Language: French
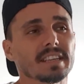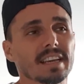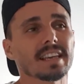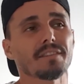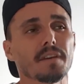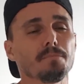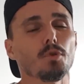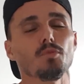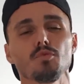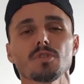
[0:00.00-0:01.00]
qui, a fait un
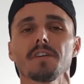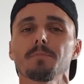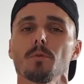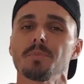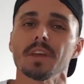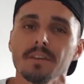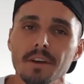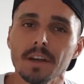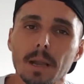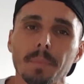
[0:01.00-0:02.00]
peu muse avec les pompiers.
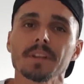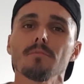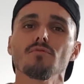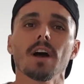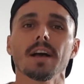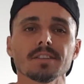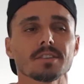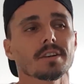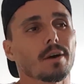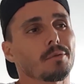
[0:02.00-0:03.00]
Il a pris une
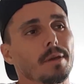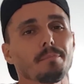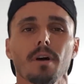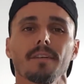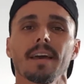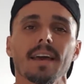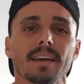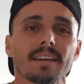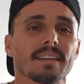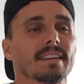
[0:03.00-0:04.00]
ambulance, il a roulé un peu
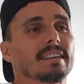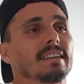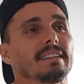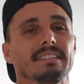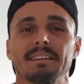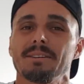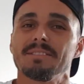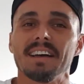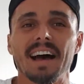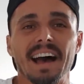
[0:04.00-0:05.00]
avec, et il était
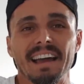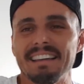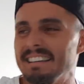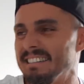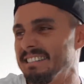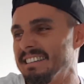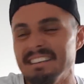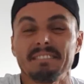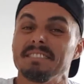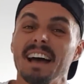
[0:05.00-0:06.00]
content, il
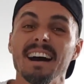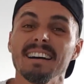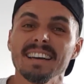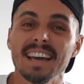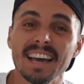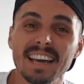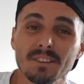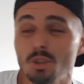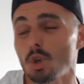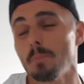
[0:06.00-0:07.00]
était content. Hein.
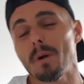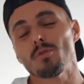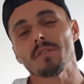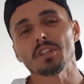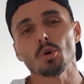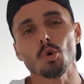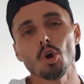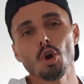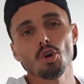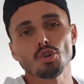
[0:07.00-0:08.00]
Donc si vous pas vu la vidéo,
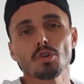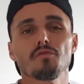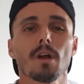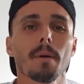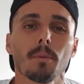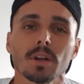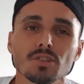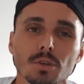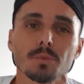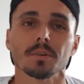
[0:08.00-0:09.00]
je vous la mets après on en
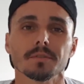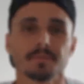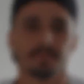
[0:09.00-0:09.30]
discute.